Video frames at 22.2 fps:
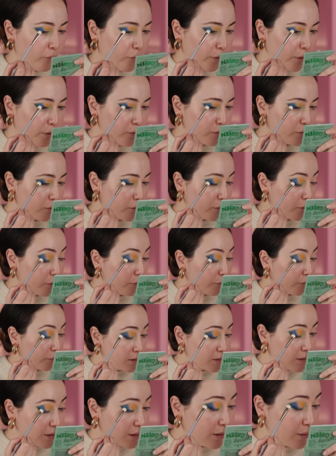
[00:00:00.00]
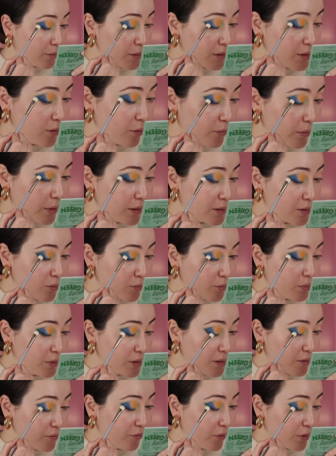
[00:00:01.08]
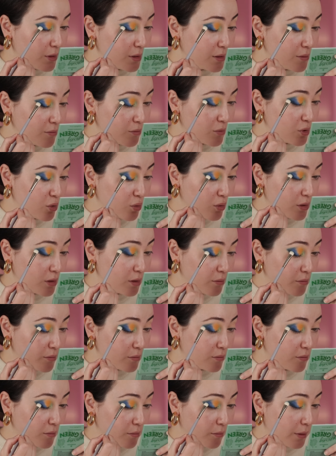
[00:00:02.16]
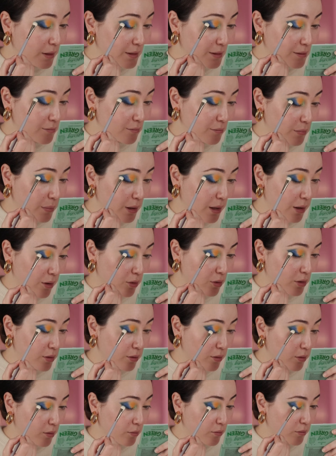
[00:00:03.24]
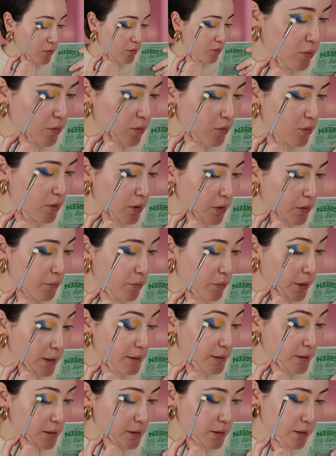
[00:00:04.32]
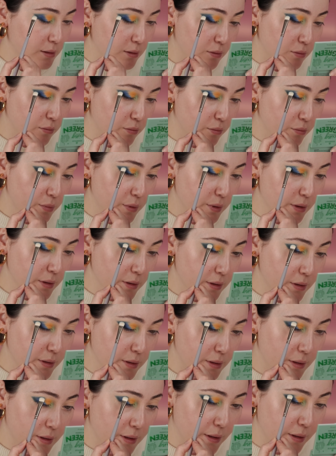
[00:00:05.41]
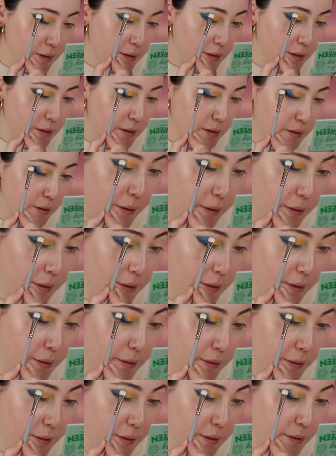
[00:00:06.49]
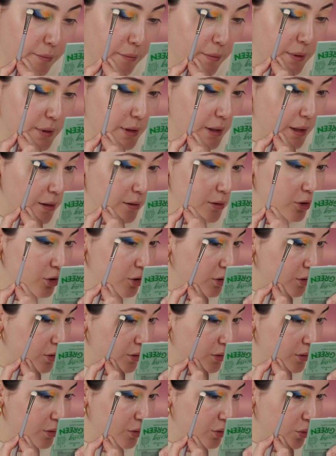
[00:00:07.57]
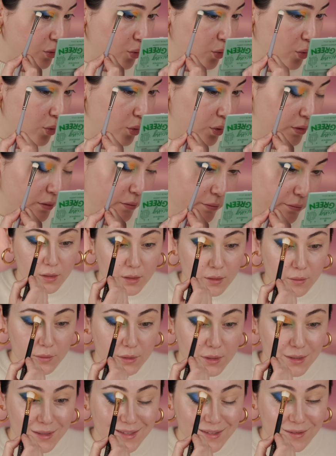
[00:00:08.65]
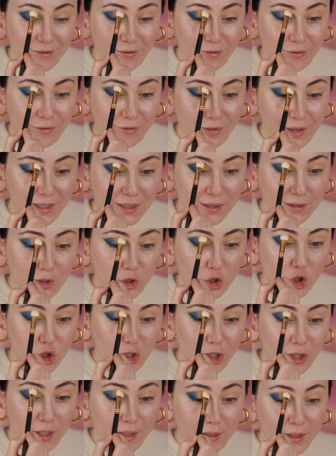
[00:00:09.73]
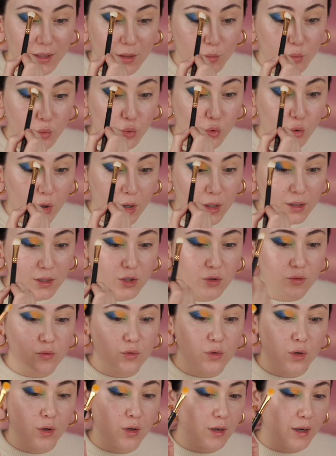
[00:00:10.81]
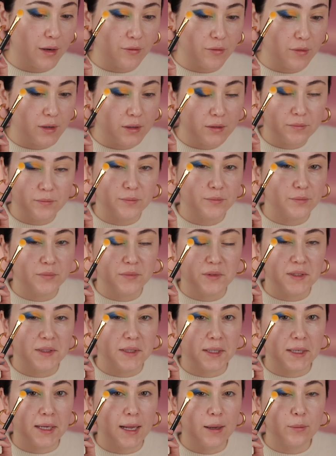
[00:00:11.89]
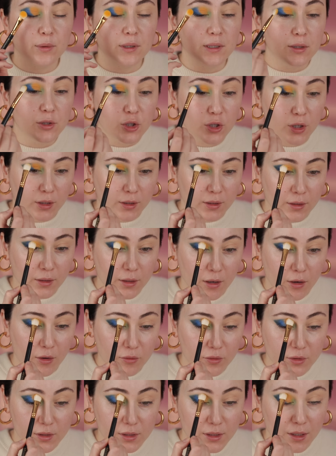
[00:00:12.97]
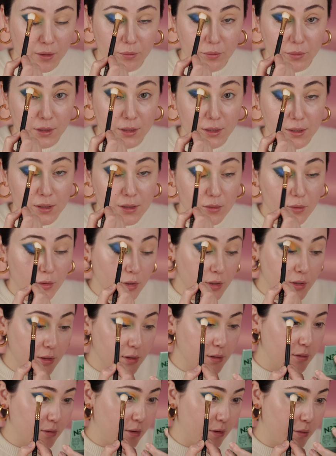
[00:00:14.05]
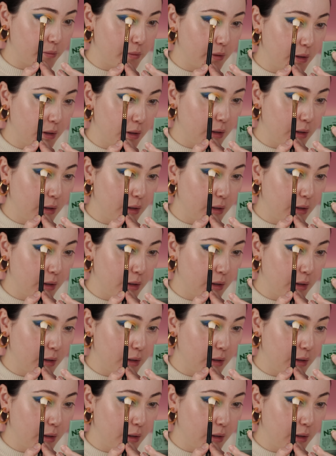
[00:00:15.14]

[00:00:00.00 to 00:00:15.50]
weißt du? Dann habe ich nochmal so ein bisschen von diesem dunklen matten Blau genommen und blende es jetzt ein bisschen in den metallischen Ton. Dann nehme ich diesen fetten Chunky Brush, wo noch einfach dieser gelbe Lidschatten drauf ist. Ich habe nichts Neues genommen